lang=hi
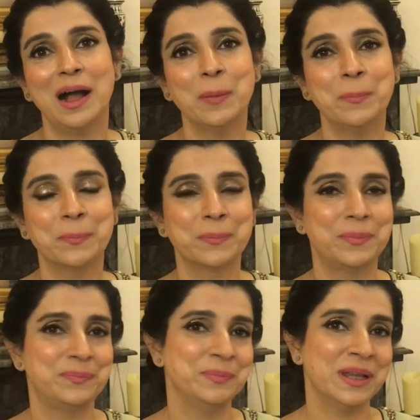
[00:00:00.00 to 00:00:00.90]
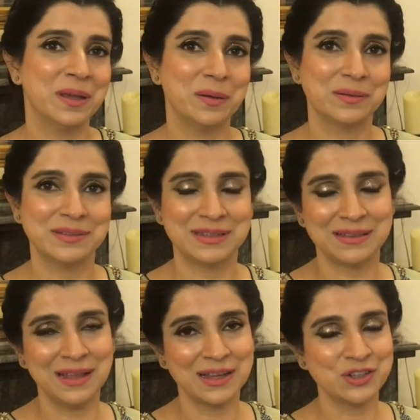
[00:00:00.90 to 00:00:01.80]
आपने
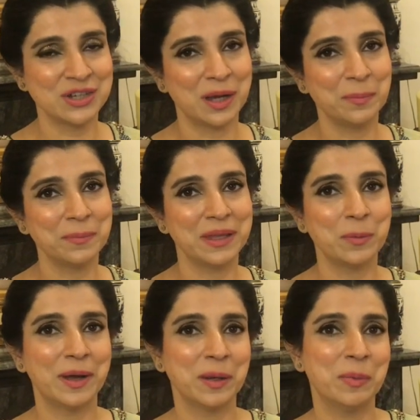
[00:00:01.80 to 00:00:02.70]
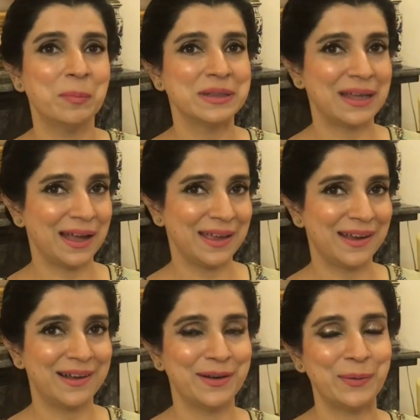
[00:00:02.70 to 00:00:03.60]
जितना अच्छा मेरे बारे में
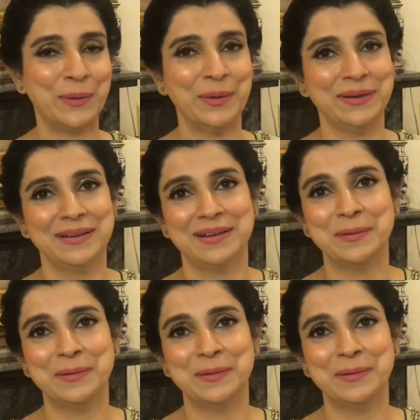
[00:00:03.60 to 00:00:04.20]
बताया और